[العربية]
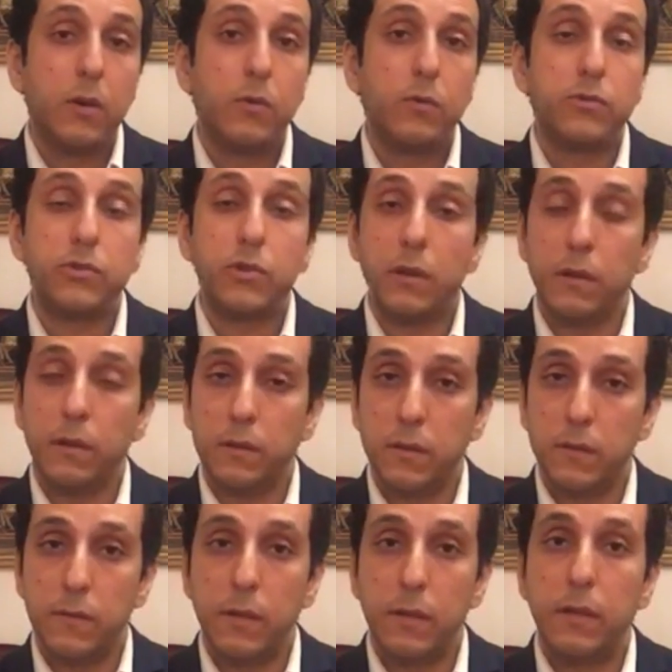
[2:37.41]
وإن شاء الله
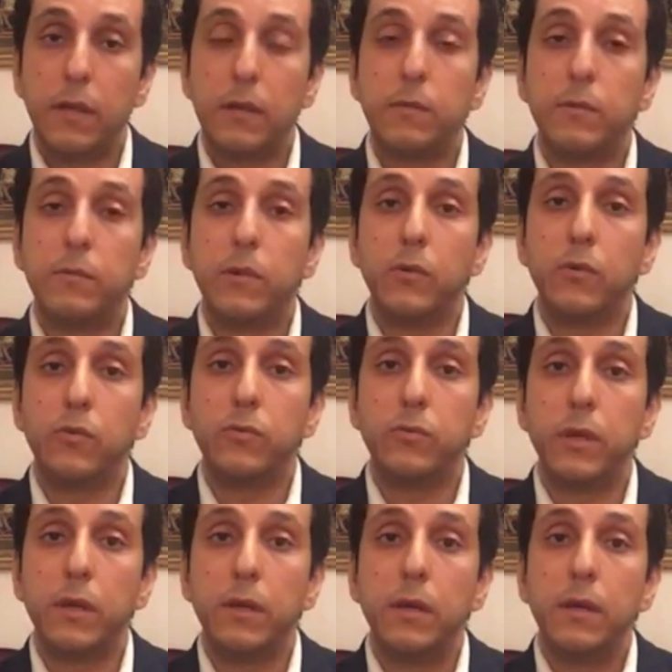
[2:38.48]
تفضل دايما
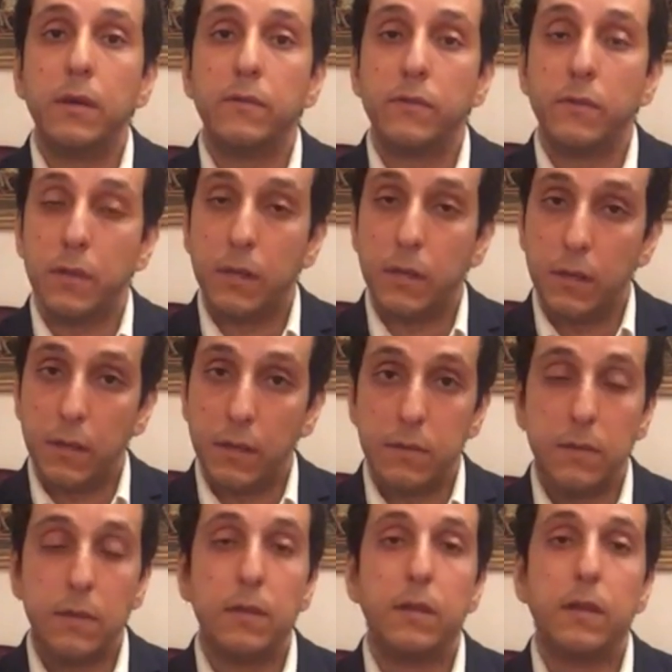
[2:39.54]
موجودة في
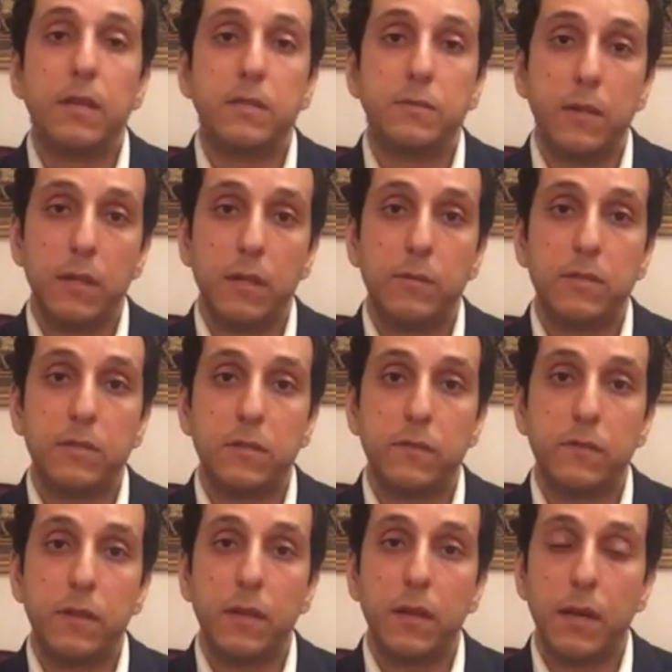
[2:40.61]
ظل الأزمة اللي مصر
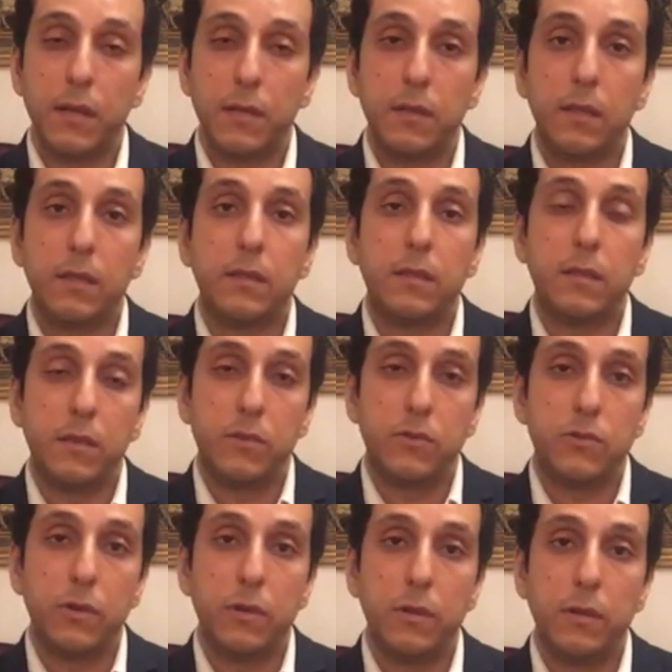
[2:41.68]
فيها حتى تنتهي إن
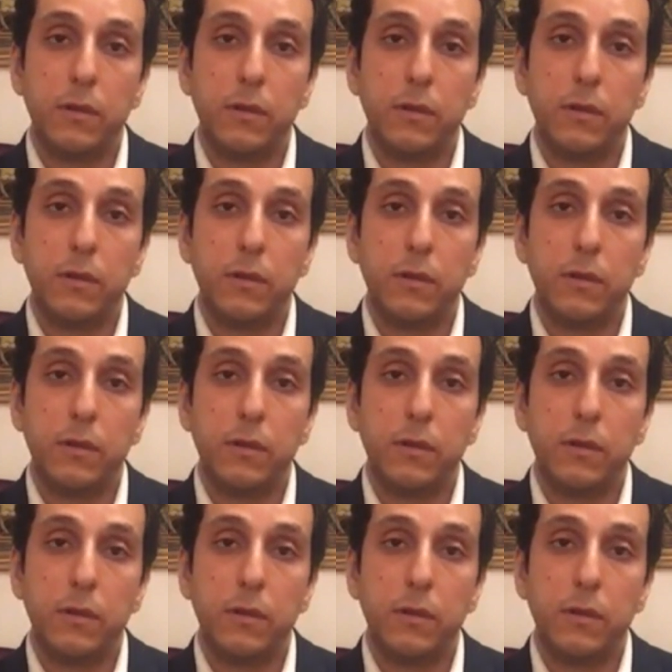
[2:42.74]
شاء